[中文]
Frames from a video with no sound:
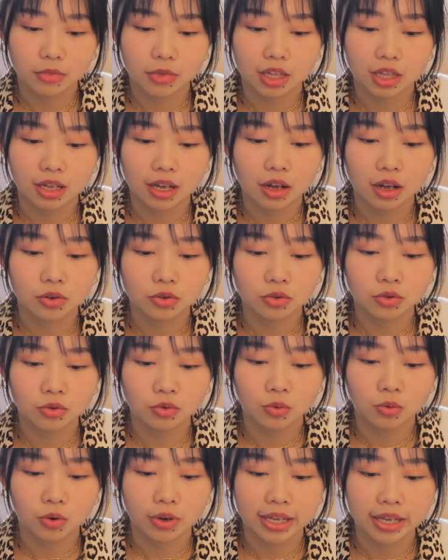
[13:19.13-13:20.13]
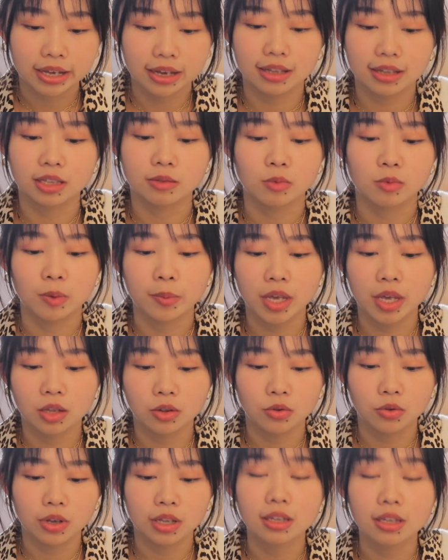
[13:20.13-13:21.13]
你能告诉我应该怎么
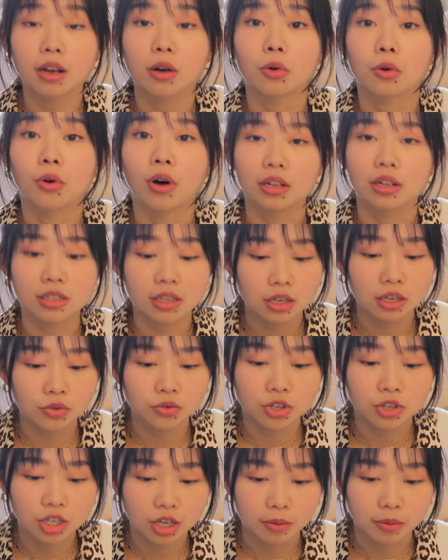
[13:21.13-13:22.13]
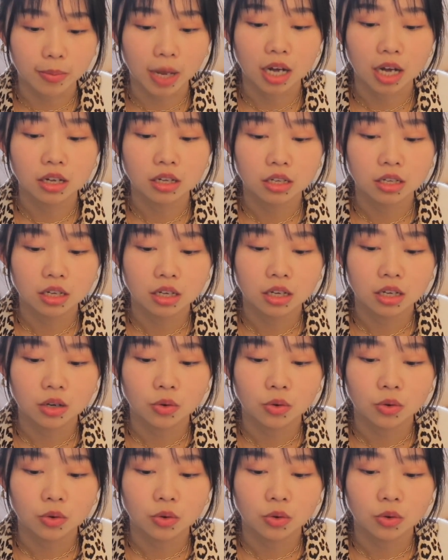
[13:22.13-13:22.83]
面对躁狂抑郁症吗？”